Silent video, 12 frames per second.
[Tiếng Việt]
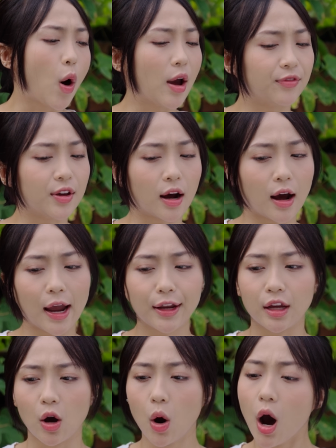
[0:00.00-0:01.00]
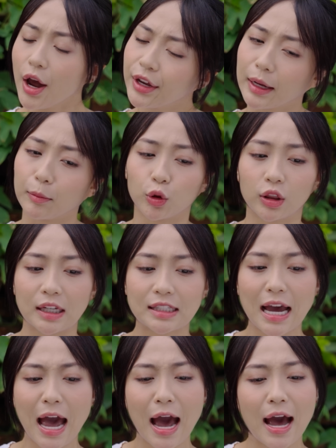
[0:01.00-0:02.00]
Ngoài việc anh Hiếu hơi nghịch một tí
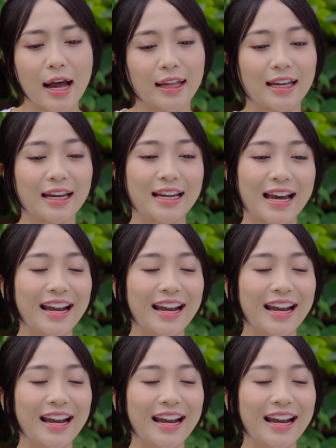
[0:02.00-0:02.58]
ra, thì